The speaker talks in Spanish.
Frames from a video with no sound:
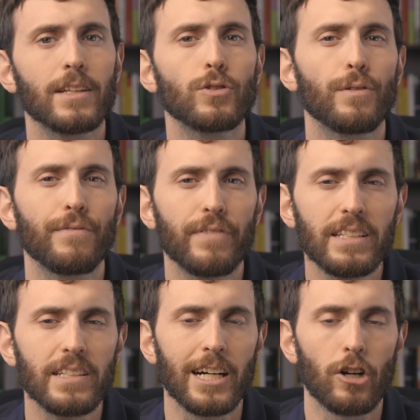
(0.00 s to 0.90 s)
tanto
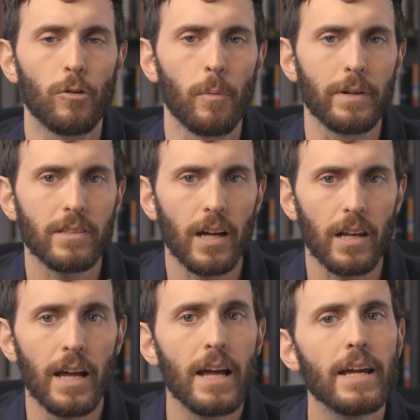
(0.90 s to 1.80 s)
física como
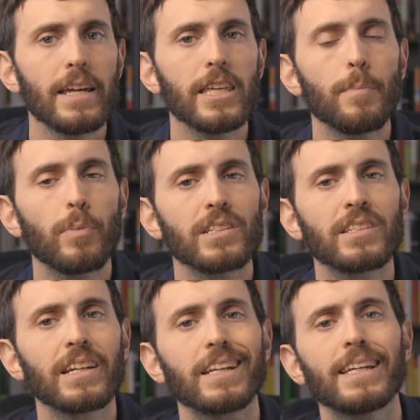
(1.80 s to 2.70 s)
mental y después
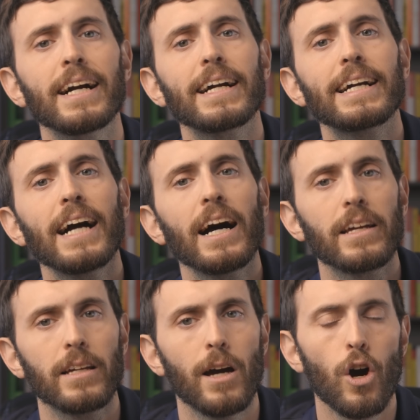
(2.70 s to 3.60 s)
esa energía
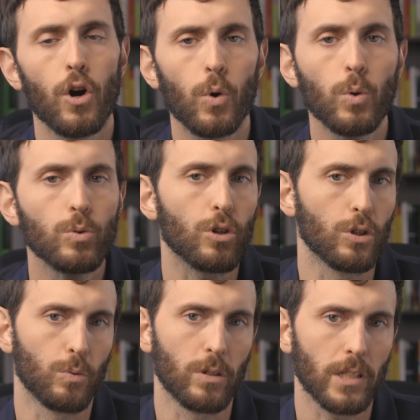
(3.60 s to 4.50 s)
cae junto
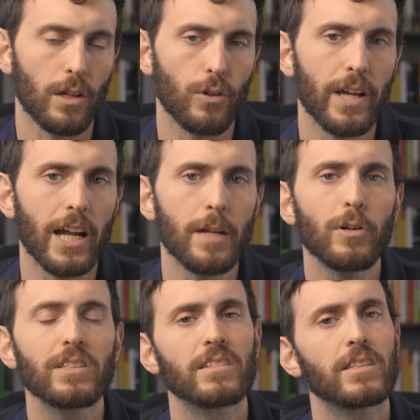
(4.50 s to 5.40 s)
con tu estado de
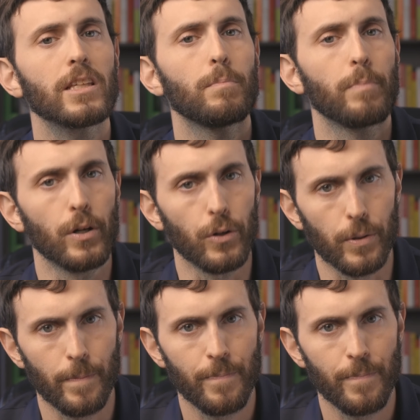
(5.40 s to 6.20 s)
ánimo y te sentís peor.